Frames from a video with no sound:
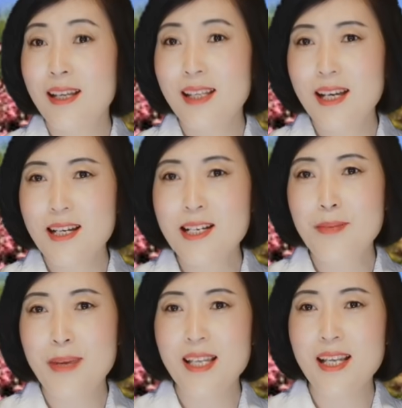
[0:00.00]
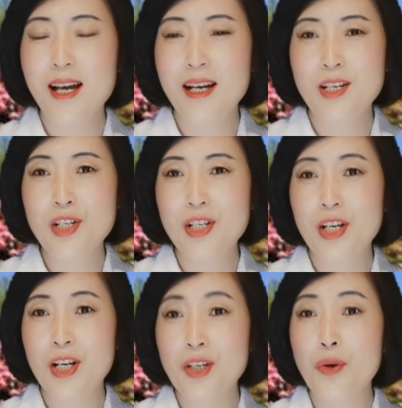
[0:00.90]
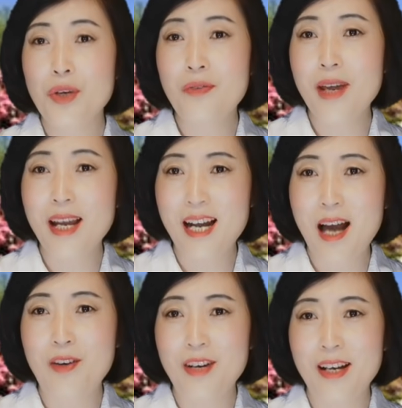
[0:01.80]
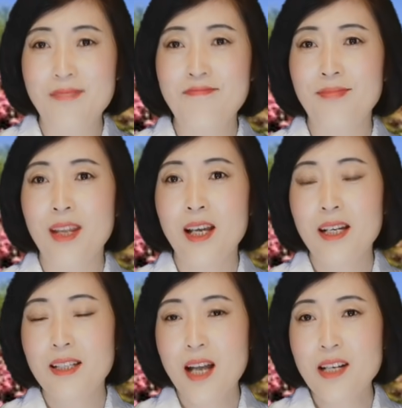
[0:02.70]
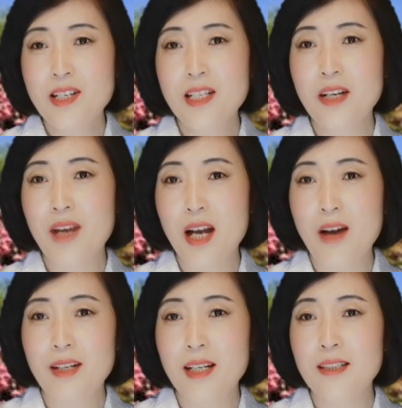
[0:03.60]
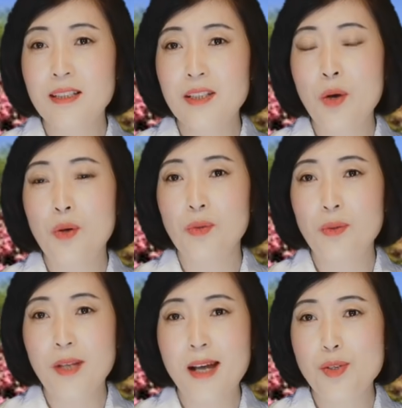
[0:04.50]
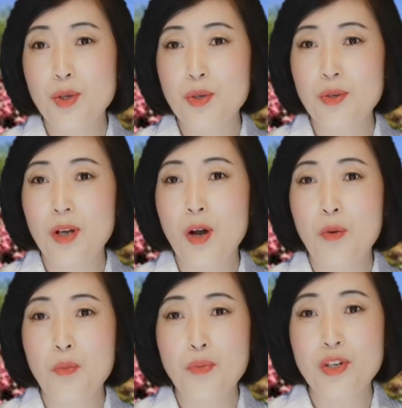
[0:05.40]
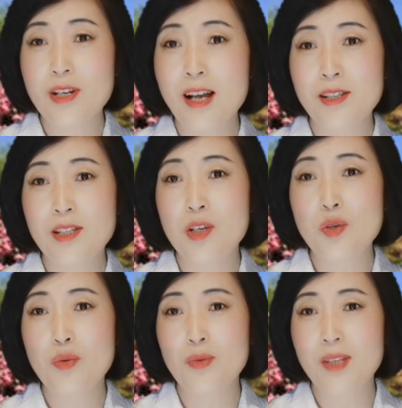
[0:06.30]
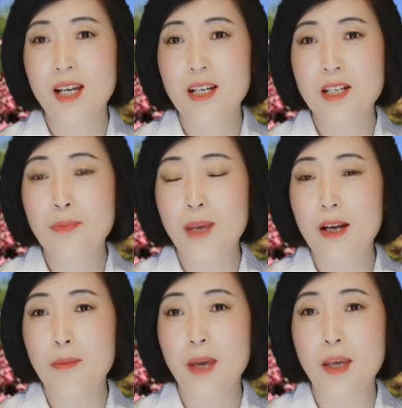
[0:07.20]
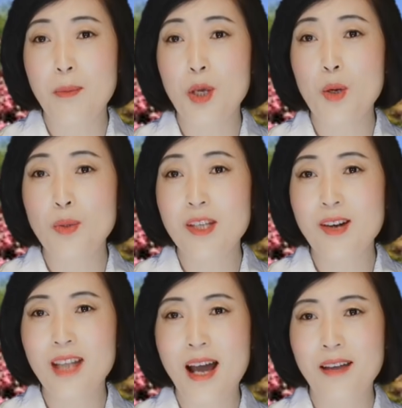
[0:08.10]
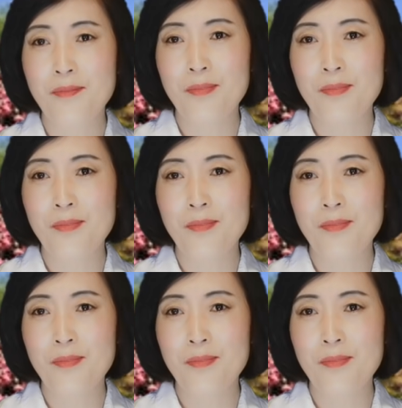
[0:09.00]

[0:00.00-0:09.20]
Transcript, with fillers: 那个视频呢，是有一位老人。当时这位老人有多大岁数呢？我不是很清楚，那个视频里面也没有交代。